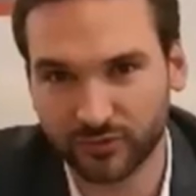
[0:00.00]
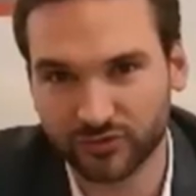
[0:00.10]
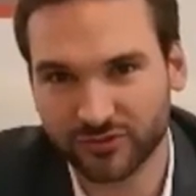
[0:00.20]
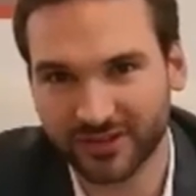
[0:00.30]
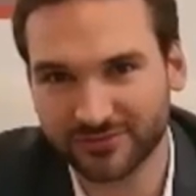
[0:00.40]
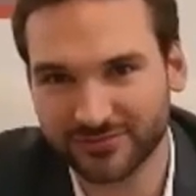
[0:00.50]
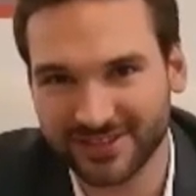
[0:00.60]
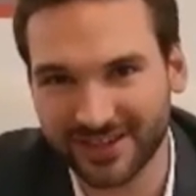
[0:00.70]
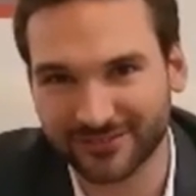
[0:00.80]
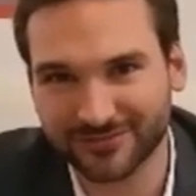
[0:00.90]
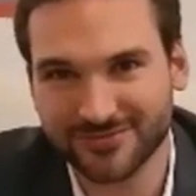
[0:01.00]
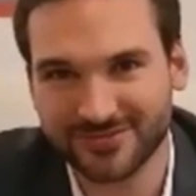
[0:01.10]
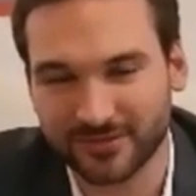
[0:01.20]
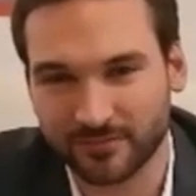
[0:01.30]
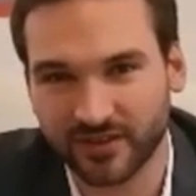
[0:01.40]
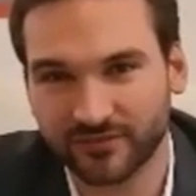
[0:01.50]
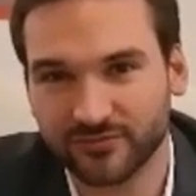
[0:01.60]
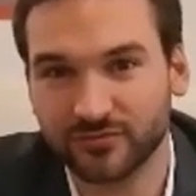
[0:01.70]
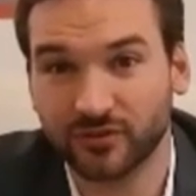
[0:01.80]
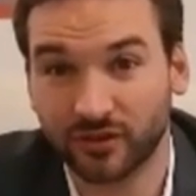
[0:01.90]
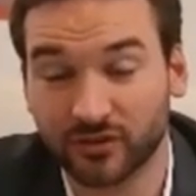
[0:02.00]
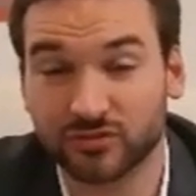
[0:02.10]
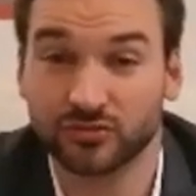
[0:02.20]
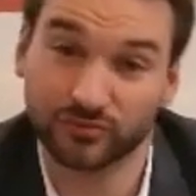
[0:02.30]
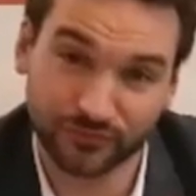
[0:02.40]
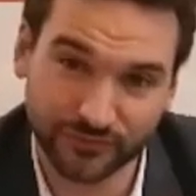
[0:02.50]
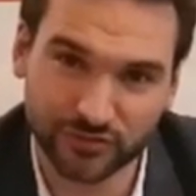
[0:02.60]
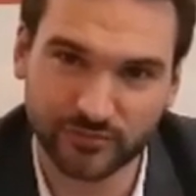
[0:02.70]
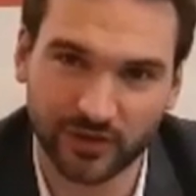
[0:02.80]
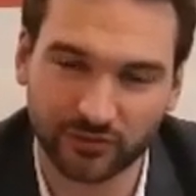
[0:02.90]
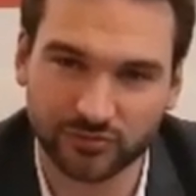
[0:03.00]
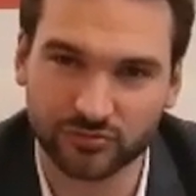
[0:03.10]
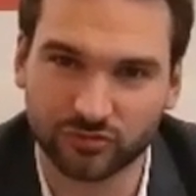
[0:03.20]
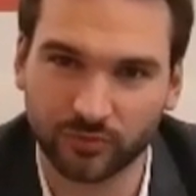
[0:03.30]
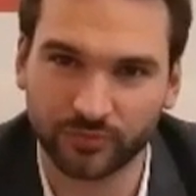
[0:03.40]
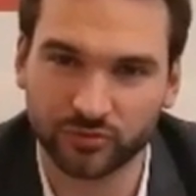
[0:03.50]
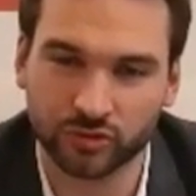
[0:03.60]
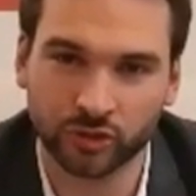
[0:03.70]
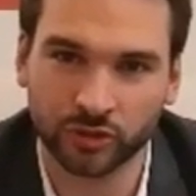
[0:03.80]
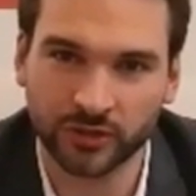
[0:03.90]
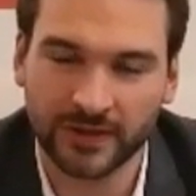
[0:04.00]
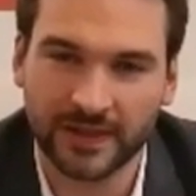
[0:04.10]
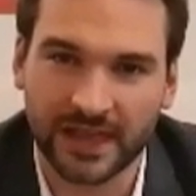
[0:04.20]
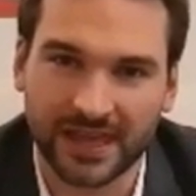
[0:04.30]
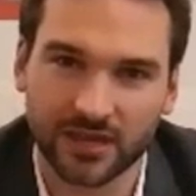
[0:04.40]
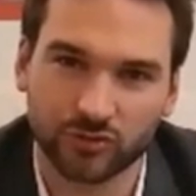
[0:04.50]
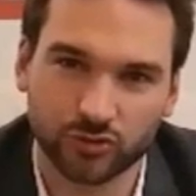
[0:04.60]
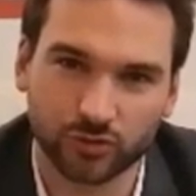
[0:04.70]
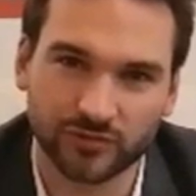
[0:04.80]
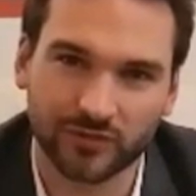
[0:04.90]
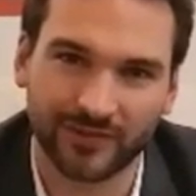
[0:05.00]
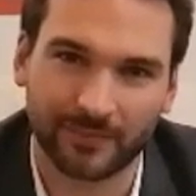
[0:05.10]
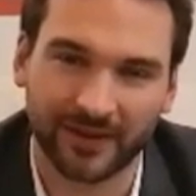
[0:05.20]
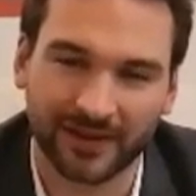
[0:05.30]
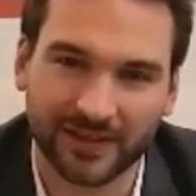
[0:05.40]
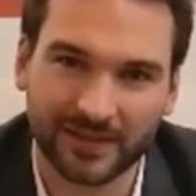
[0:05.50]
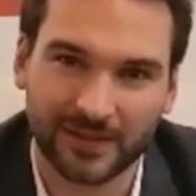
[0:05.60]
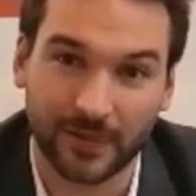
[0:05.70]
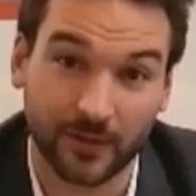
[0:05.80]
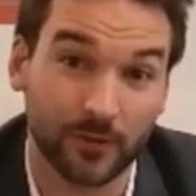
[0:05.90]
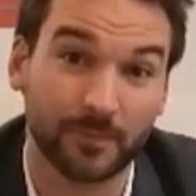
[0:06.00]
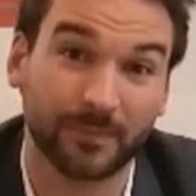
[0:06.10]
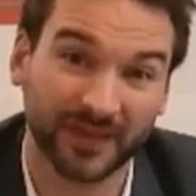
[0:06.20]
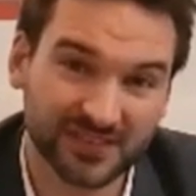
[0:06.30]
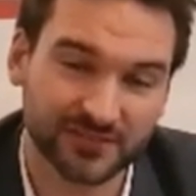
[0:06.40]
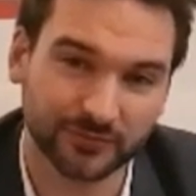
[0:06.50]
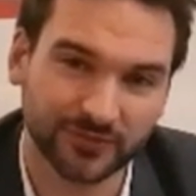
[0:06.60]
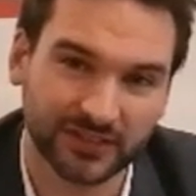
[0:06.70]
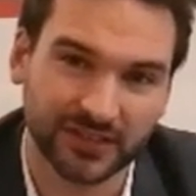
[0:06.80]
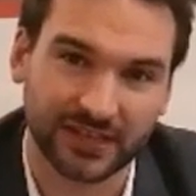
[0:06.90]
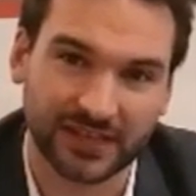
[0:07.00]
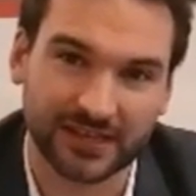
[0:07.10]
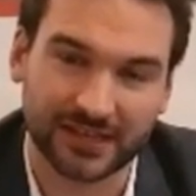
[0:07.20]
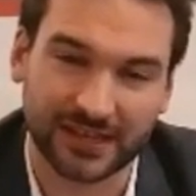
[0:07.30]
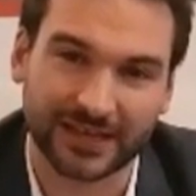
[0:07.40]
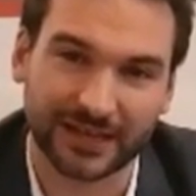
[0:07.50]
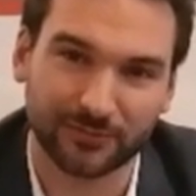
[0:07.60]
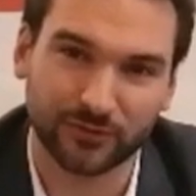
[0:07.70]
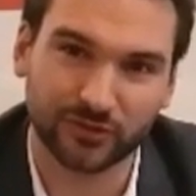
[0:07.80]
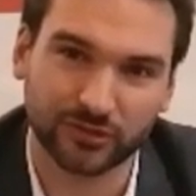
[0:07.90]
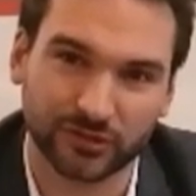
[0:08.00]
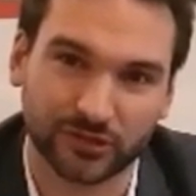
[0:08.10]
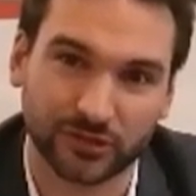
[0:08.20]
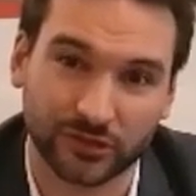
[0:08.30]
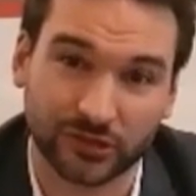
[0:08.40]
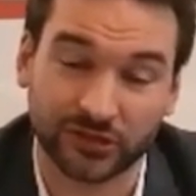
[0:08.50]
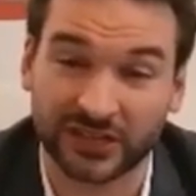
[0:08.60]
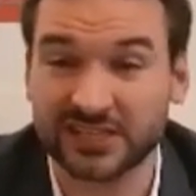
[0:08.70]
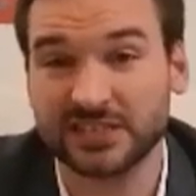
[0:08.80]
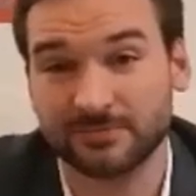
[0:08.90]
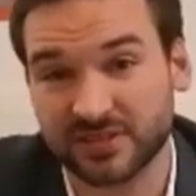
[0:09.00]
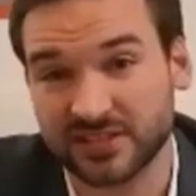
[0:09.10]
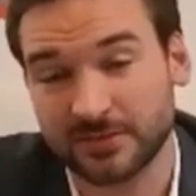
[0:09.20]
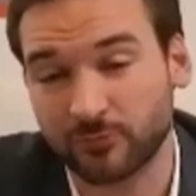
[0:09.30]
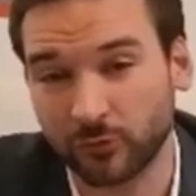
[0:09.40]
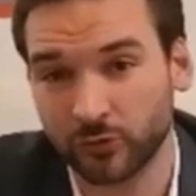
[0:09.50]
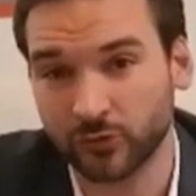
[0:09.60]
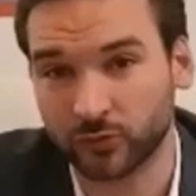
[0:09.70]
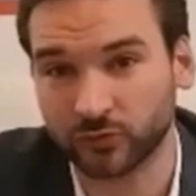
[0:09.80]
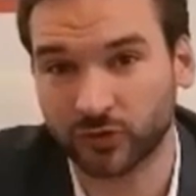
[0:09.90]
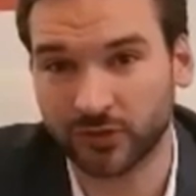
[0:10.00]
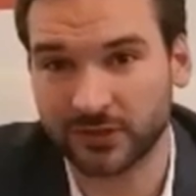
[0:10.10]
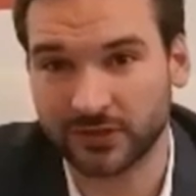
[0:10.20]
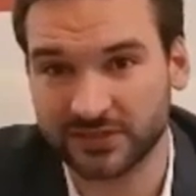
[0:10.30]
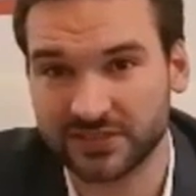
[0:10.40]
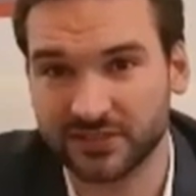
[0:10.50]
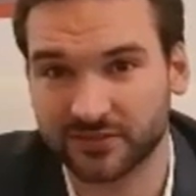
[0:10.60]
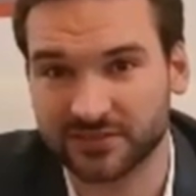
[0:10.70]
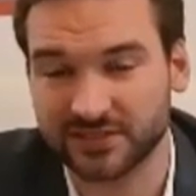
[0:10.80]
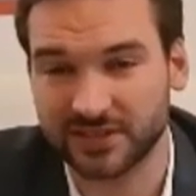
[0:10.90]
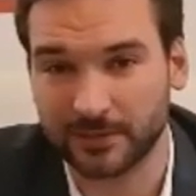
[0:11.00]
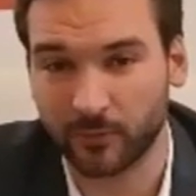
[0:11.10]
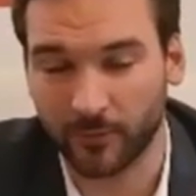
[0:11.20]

Bonjour à toutes et à tous, bienvenue dans ce nouveau numéro du Topo du Go et aujourd'hui on va parler euh, prison et également euh, récipicé pour le contrôle d'identité.